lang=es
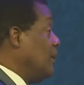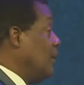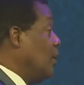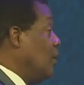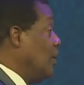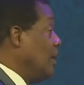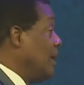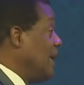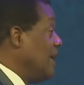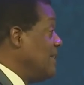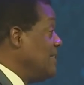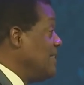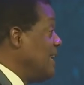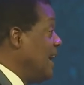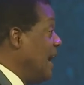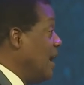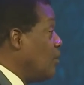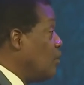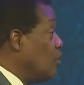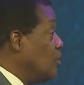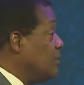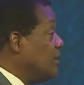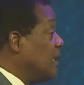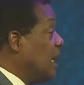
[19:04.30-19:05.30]
hoy en día
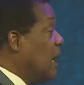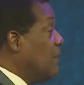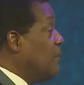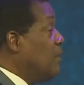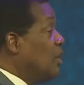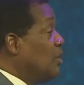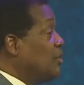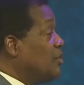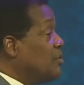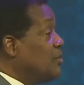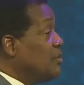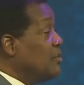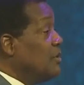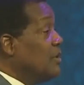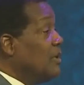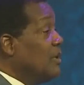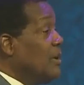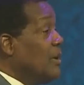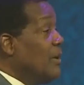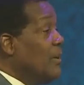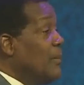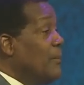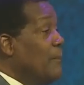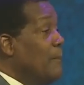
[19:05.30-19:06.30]
encontramos
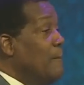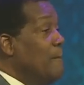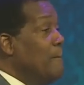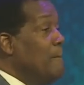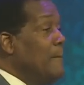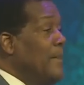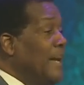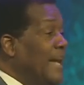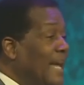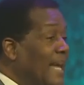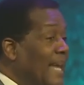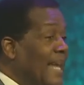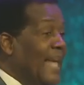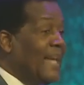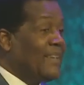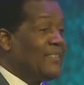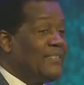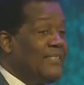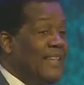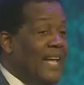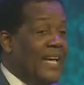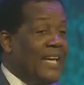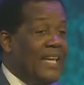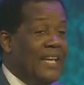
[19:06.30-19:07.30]

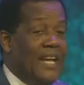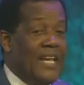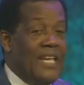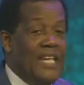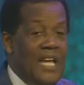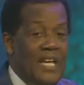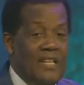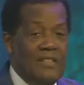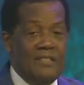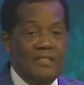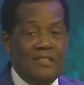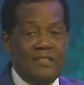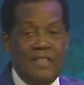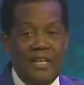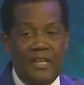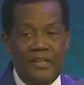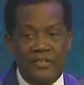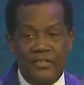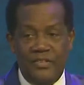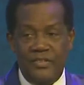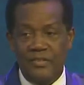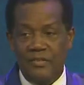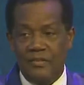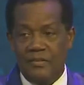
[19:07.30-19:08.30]
miles de
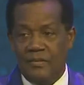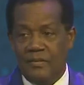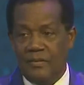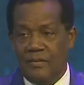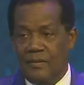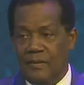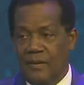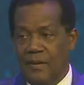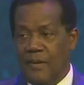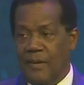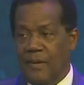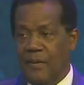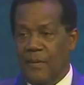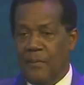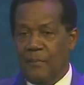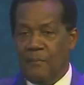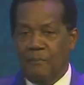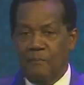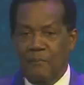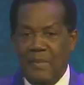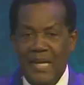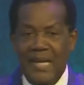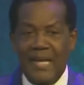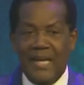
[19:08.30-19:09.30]
creyentes,
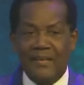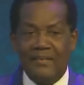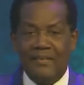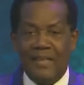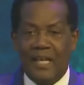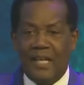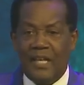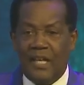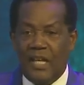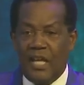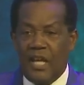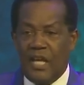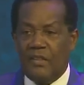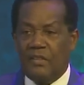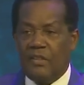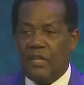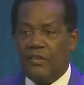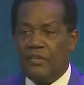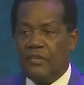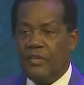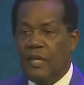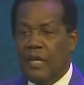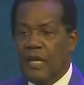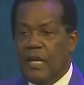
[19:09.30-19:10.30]
miles de
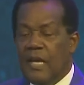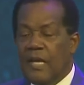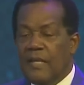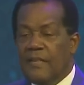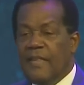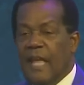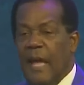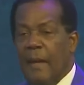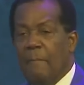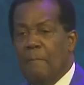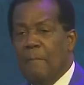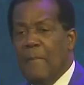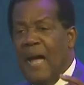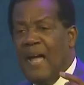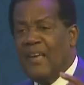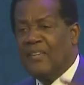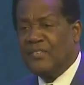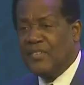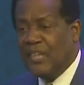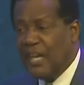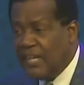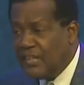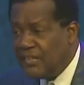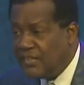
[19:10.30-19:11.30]
creyentes, de
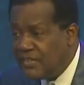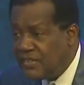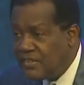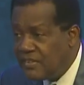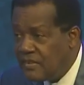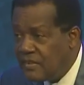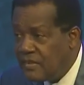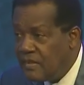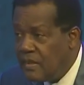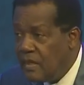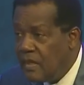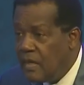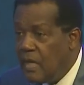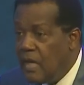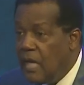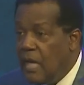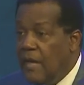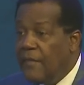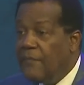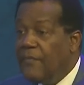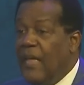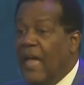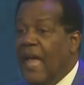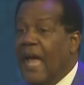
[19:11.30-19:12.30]
meses,
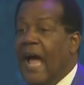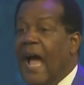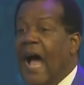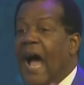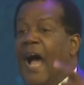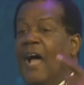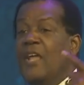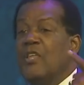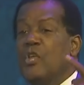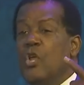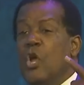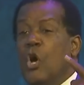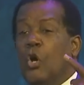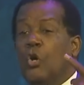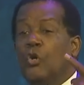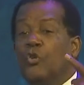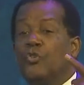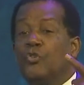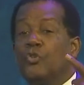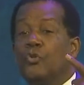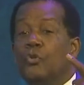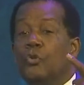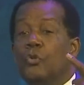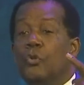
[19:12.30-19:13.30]
de
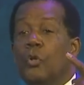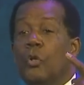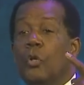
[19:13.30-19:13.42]
años,